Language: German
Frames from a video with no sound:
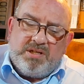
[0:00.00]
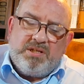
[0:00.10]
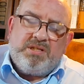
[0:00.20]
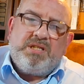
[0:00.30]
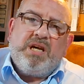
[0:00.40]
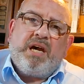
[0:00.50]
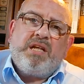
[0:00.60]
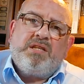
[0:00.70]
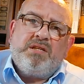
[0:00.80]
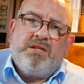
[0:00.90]
sie
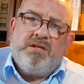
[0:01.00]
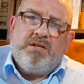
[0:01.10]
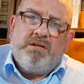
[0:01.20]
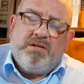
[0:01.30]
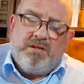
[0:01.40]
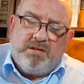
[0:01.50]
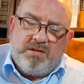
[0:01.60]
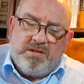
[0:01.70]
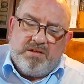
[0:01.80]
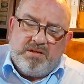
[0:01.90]
gerettet.
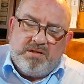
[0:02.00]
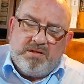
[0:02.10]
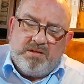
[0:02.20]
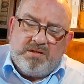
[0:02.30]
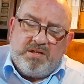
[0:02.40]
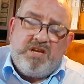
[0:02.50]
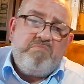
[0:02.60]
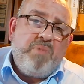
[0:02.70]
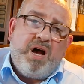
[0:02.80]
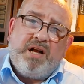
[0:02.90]

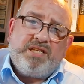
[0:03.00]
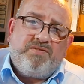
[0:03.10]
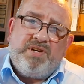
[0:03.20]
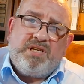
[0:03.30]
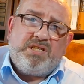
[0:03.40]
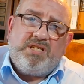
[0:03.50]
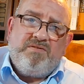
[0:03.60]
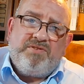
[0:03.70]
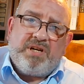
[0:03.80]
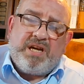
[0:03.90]
Niemals werde ich sie
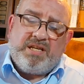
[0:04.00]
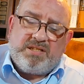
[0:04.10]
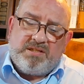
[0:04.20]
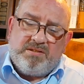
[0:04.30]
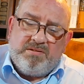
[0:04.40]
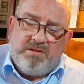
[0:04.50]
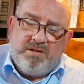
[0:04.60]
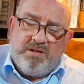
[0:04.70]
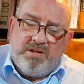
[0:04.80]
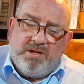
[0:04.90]
vergessen.
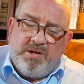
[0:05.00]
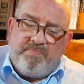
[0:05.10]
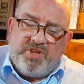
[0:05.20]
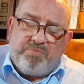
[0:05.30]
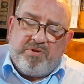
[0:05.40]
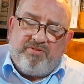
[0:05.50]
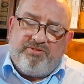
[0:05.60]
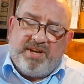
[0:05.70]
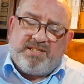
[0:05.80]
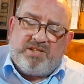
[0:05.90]
Ich bin
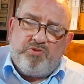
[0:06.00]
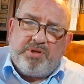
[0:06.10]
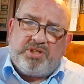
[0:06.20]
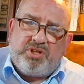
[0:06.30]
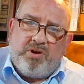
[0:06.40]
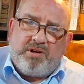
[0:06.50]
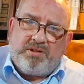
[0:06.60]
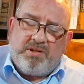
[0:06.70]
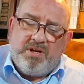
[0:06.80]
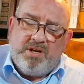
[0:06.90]
fest
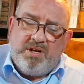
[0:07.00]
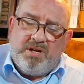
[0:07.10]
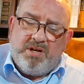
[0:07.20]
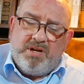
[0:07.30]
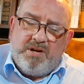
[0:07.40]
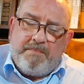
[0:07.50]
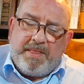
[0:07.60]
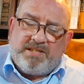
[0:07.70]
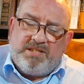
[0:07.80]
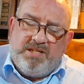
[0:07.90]
überzeugt,
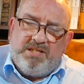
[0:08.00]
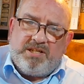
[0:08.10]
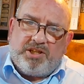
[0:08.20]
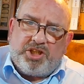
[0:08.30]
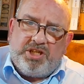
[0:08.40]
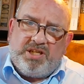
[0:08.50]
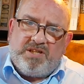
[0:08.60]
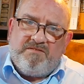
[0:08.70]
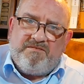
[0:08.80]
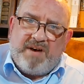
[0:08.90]
dass diese
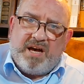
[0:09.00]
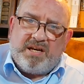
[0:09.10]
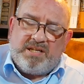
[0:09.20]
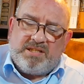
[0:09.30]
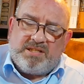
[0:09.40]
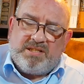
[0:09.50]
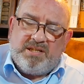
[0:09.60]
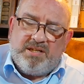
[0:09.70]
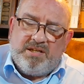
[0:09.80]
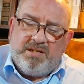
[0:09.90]
Geschichte wahr ist.
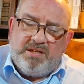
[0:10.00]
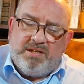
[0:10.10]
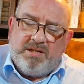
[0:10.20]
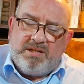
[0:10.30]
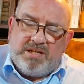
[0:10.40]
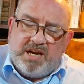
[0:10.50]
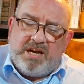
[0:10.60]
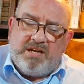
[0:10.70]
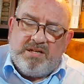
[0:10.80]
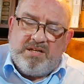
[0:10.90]

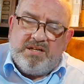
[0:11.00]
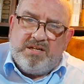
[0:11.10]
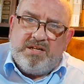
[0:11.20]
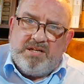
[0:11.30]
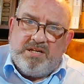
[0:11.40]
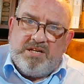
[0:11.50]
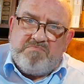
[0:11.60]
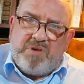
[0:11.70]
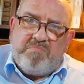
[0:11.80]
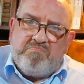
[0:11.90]
Ja,
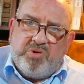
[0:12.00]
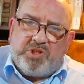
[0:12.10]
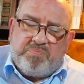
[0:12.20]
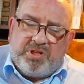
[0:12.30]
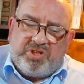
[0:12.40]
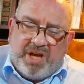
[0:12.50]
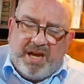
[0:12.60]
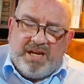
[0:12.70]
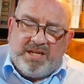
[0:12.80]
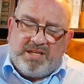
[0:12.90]
man muss
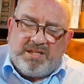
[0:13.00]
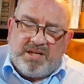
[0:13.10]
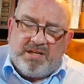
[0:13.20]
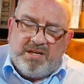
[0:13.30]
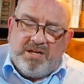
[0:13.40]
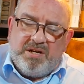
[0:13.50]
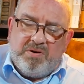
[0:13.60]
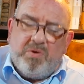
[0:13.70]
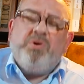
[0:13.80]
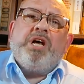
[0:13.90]
Beteiligter
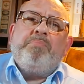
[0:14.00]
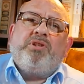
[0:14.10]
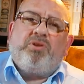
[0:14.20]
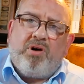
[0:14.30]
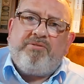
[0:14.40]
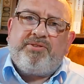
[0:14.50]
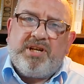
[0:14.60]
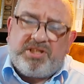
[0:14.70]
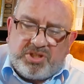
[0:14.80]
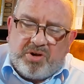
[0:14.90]
oder
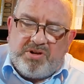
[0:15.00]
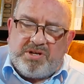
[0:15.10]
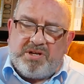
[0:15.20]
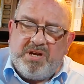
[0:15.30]
betroffener Zeuge